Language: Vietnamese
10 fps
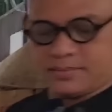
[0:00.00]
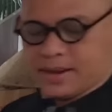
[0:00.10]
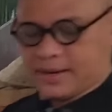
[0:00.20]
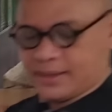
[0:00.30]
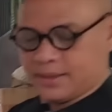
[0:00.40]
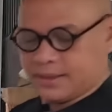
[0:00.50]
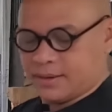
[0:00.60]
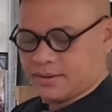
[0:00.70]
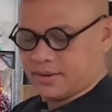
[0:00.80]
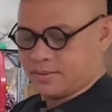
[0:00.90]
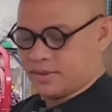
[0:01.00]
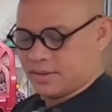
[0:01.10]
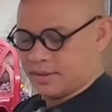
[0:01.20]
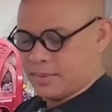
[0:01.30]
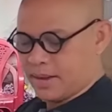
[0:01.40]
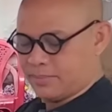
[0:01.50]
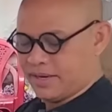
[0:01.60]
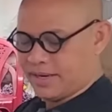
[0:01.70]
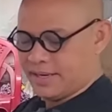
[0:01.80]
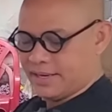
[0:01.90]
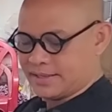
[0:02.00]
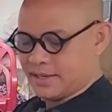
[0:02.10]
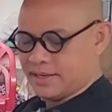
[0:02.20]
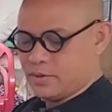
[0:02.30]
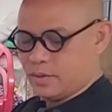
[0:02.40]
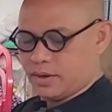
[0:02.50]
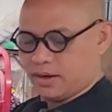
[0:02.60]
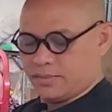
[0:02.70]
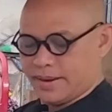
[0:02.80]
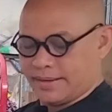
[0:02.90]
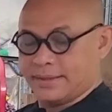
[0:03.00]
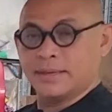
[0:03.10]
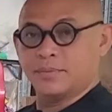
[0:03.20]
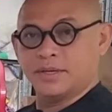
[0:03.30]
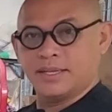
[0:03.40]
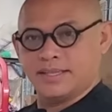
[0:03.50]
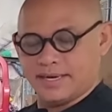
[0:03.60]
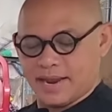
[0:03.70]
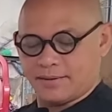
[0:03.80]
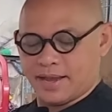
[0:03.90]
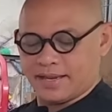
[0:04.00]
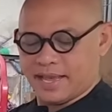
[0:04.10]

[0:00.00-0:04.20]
bạn đó, cái bạn Miri là trợ lý của Color Man trong chương trình Tiếng Rao đang